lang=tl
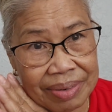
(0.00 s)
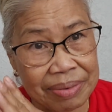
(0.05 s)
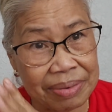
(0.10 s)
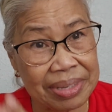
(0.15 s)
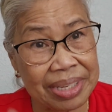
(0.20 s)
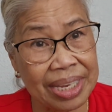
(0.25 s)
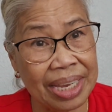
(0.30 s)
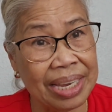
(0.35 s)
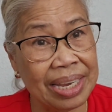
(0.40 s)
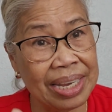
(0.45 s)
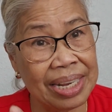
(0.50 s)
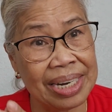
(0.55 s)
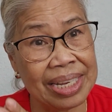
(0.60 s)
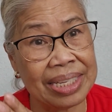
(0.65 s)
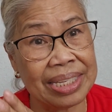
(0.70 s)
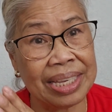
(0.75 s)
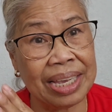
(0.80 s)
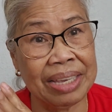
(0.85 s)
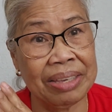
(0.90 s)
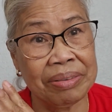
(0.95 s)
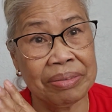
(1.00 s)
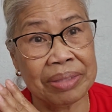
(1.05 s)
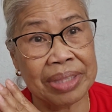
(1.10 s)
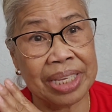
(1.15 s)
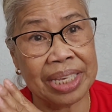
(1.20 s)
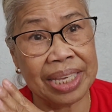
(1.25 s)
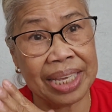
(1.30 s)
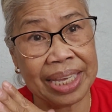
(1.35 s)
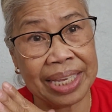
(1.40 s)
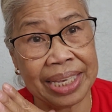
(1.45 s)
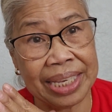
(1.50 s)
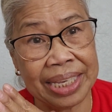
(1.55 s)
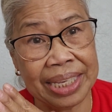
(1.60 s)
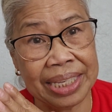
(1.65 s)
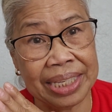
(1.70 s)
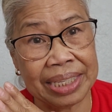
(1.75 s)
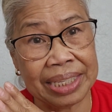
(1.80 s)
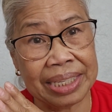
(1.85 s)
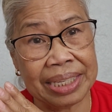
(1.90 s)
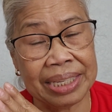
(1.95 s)
kung sa English ay
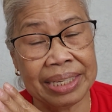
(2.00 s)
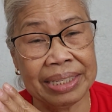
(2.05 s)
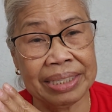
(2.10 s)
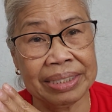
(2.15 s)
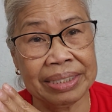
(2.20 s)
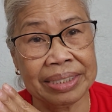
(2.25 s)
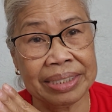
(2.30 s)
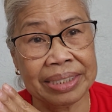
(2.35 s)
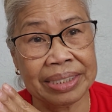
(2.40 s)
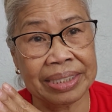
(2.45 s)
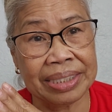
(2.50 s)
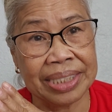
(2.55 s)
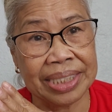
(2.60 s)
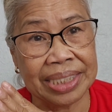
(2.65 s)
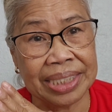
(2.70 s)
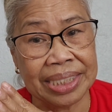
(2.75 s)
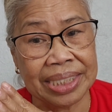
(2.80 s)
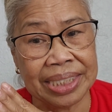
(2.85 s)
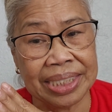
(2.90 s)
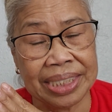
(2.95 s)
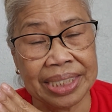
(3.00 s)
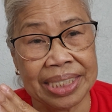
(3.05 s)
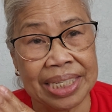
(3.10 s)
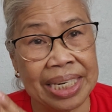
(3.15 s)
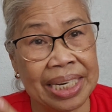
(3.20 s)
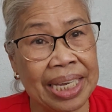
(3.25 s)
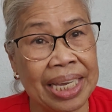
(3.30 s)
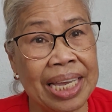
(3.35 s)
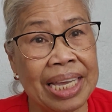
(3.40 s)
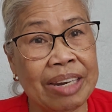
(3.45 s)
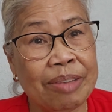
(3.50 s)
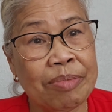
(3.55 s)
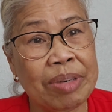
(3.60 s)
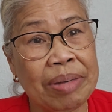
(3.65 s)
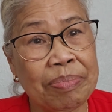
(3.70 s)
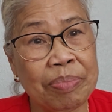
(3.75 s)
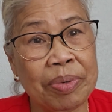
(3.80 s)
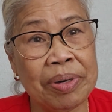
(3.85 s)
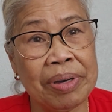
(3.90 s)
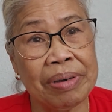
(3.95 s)
UTI um,
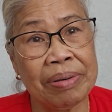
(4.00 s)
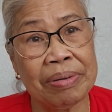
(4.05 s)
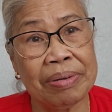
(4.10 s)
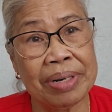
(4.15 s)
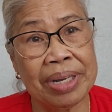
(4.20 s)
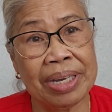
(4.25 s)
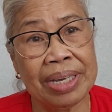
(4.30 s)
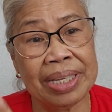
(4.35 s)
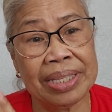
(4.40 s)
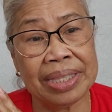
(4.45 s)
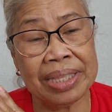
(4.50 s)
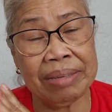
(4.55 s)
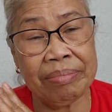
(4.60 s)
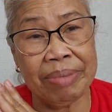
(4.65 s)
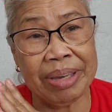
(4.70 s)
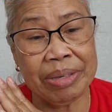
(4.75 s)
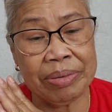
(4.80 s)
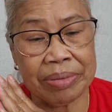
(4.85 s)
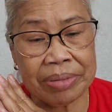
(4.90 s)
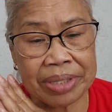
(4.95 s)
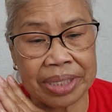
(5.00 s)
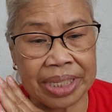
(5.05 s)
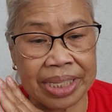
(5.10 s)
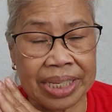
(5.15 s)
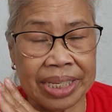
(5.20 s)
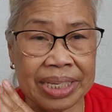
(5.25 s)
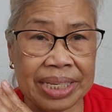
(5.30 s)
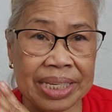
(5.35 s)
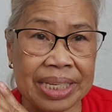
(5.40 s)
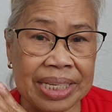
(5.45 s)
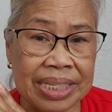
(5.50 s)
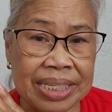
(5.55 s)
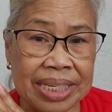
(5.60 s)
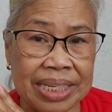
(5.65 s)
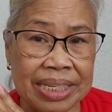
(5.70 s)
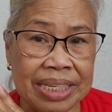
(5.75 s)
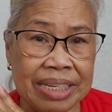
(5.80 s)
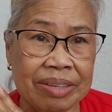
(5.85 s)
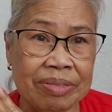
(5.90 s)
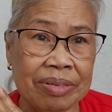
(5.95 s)
nakainom na po ako ng antibiotic
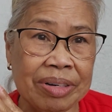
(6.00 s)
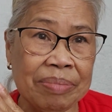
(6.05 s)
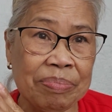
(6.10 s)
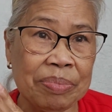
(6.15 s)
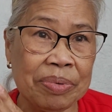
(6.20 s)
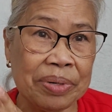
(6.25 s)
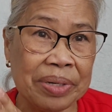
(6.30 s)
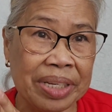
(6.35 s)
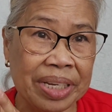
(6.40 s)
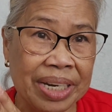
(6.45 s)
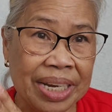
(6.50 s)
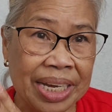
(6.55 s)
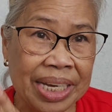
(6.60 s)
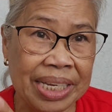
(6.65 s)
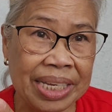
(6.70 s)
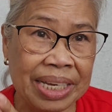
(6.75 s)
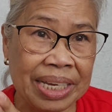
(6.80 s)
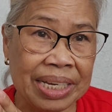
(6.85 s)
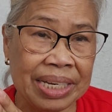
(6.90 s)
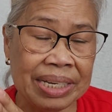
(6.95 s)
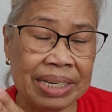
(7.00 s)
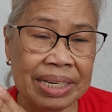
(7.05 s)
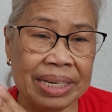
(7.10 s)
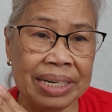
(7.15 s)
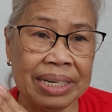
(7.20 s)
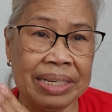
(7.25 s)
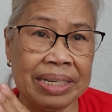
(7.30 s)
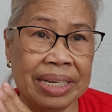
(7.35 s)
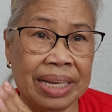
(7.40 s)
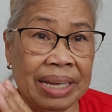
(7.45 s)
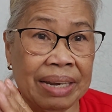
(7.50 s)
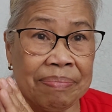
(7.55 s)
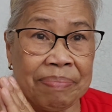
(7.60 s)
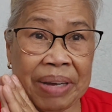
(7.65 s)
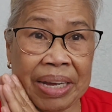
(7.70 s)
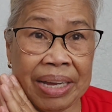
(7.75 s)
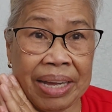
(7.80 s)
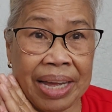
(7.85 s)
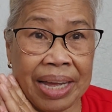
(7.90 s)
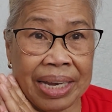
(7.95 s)
kasi hindi ko na po kinaya uh, dahil
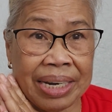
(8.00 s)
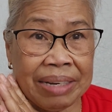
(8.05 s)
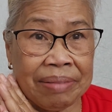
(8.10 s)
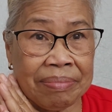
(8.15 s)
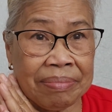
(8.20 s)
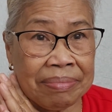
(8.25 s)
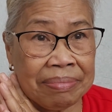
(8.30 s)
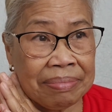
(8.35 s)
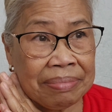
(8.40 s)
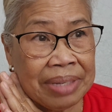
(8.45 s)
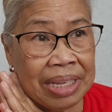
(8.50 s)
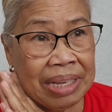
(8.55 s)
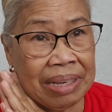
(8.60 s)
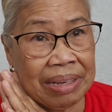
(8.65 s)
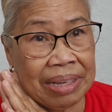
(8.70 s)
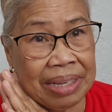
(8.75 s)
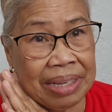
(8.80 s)
pang-anim